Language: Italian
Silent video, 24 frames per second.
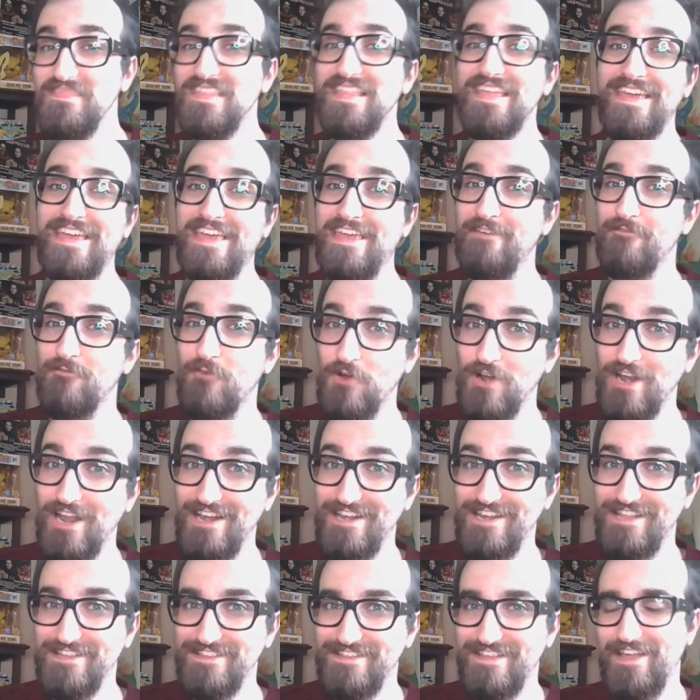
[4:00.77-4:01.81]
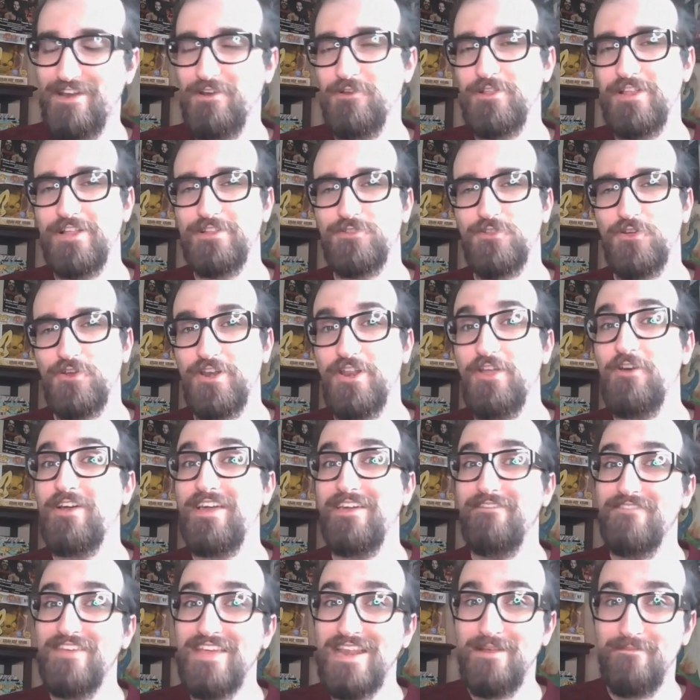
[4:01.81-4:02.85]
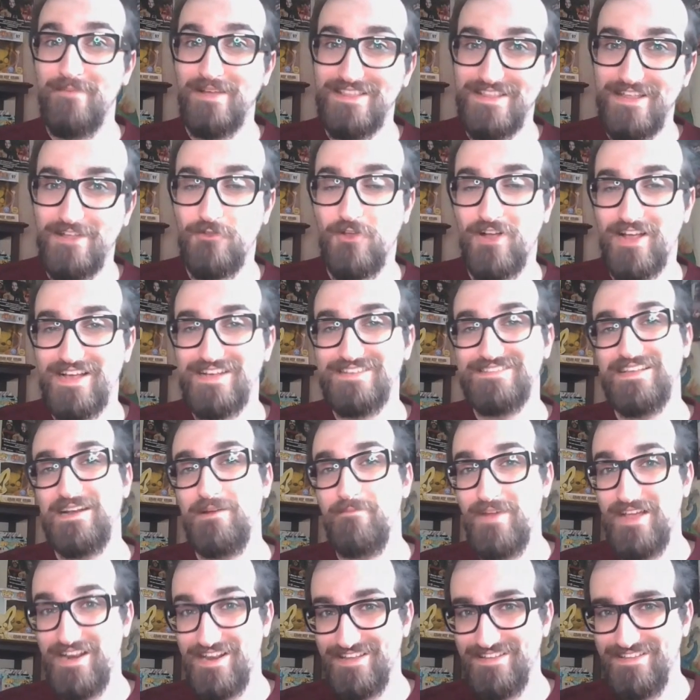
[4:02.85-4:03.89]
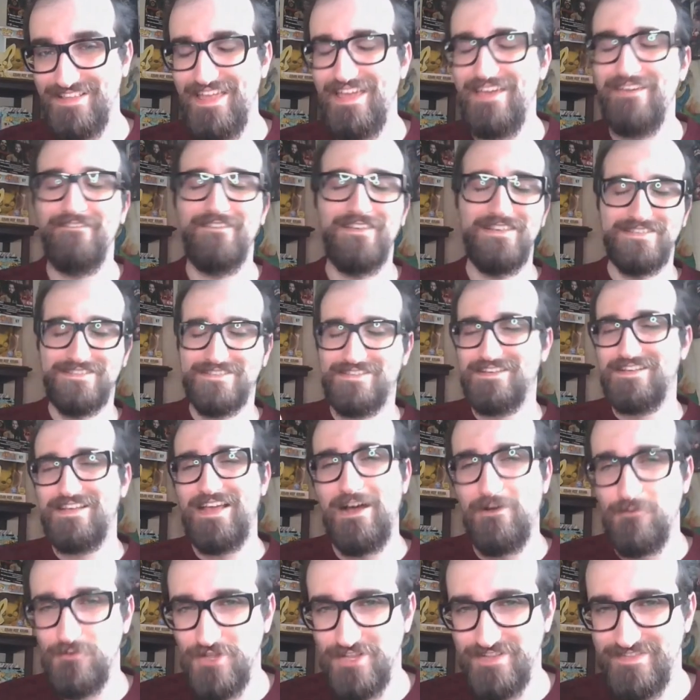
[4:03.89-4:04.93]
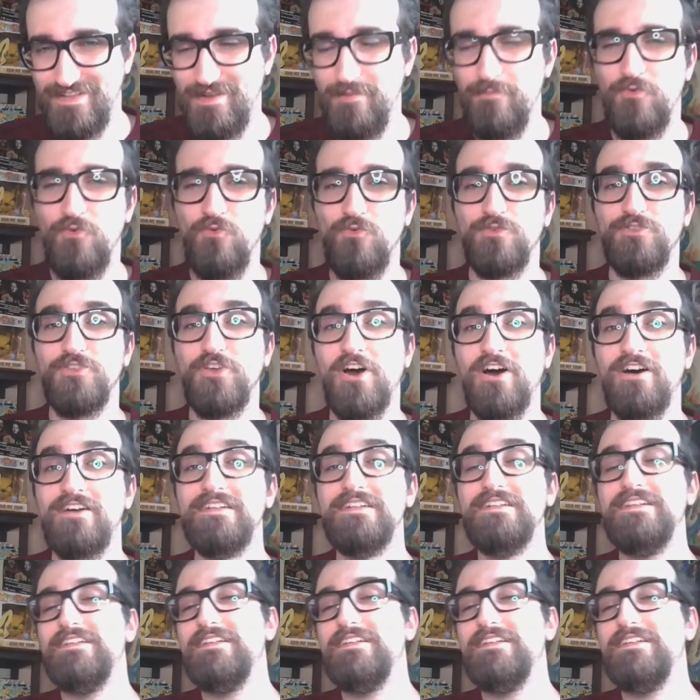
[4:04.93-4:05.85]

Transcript: Evil all'interno del torneo che viene mandato a casa da Mark Davis, Gaudi e Tripudio,